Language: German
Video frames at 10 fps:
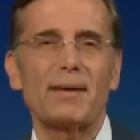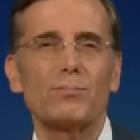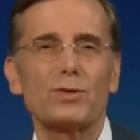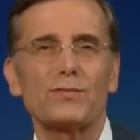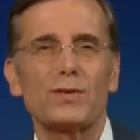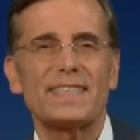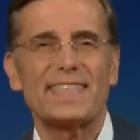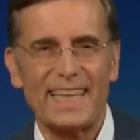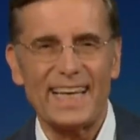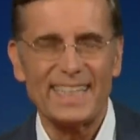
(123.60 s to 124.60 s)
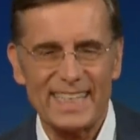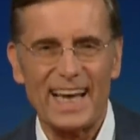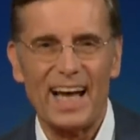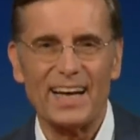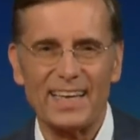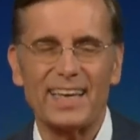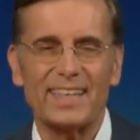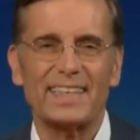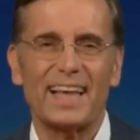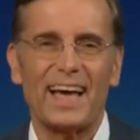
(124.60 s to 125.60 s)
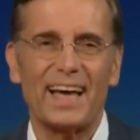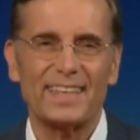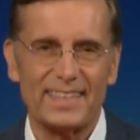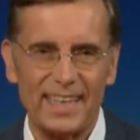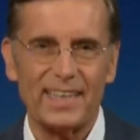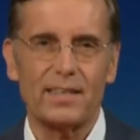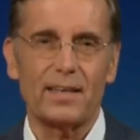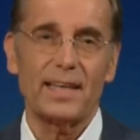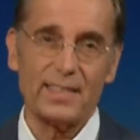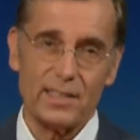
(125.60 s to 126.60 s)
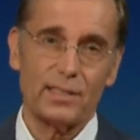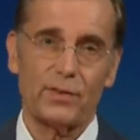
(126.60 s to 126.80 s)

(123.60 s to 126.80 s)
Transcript: Also schnallen Sie sich an, denn auch in den letzten